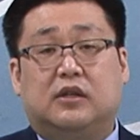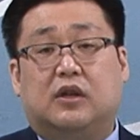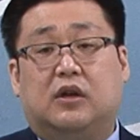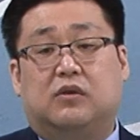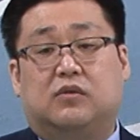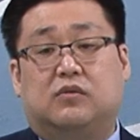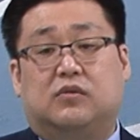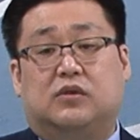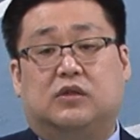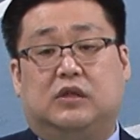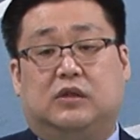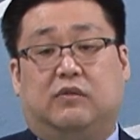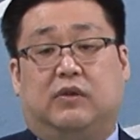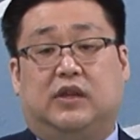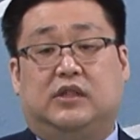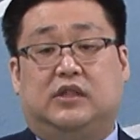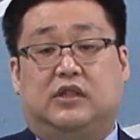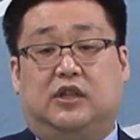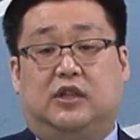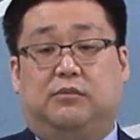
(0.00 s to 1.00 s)
결국 그
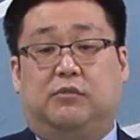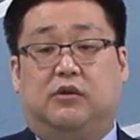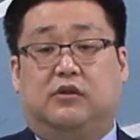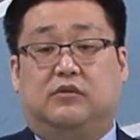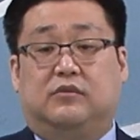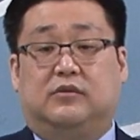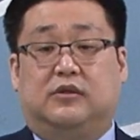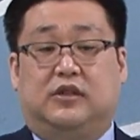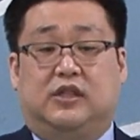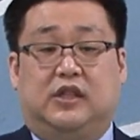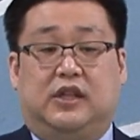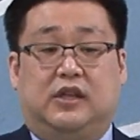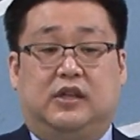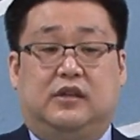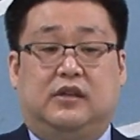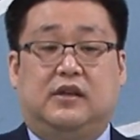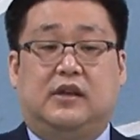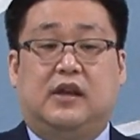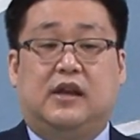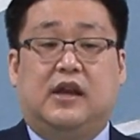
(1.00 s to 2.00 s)
과실을 먹음으로 인해
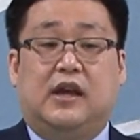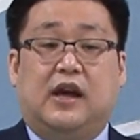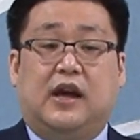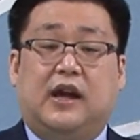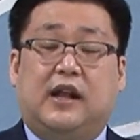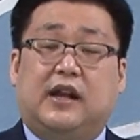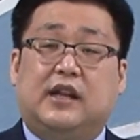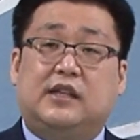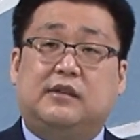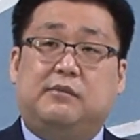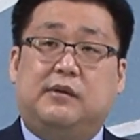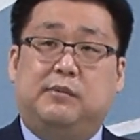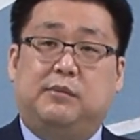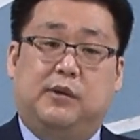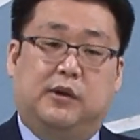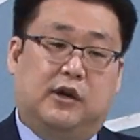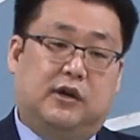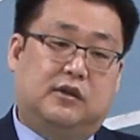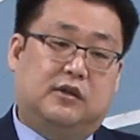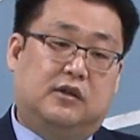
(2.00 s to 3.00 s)
하나님의
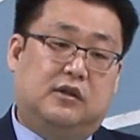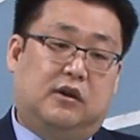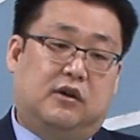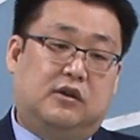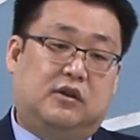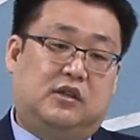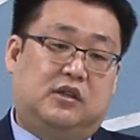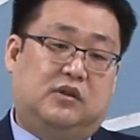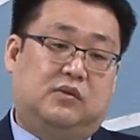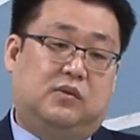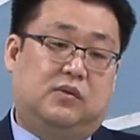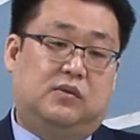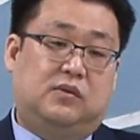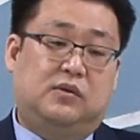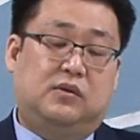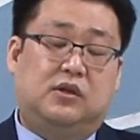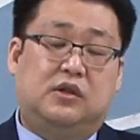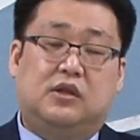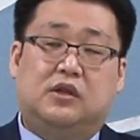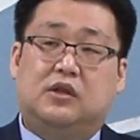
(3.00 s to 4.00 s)
명을 어기고
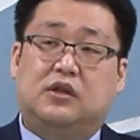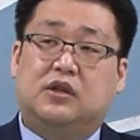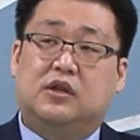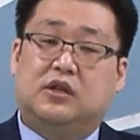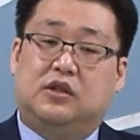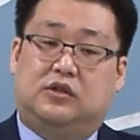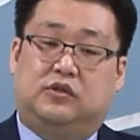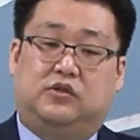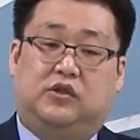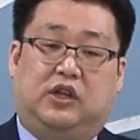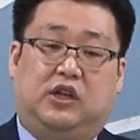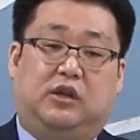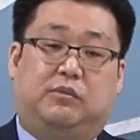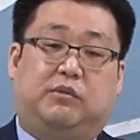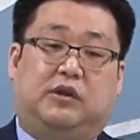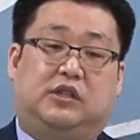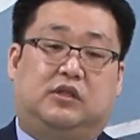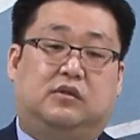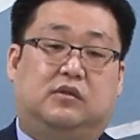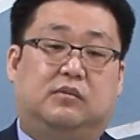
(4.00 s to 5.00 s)
죄에
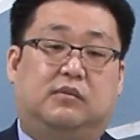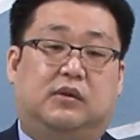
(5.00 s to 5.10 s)
빠지고